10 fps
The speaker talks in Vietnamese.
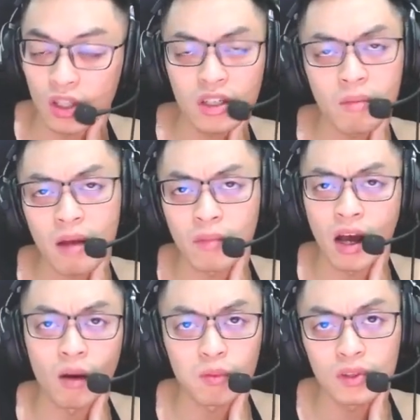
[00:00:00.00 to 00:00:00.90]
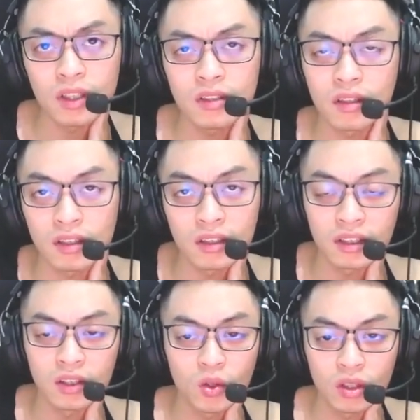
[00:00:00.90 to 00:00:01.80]
các bạn mà học đừng
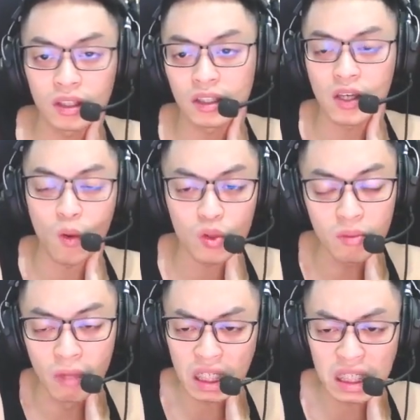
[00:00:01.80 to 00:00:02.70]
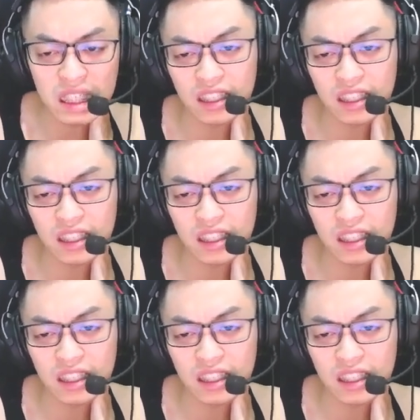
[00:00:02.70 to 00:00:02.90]
kiểu như mình ý